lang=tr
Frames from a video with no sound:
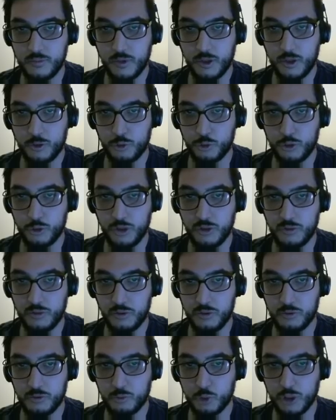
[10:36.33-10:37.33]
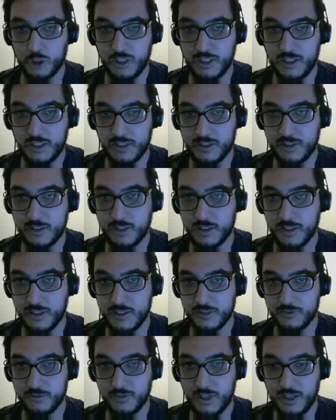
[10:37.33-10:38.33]
Şu an Şu, yemeği buna da Gir.
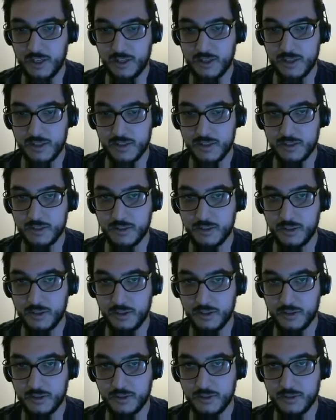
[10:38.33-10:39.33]
dalasın vardı aslında.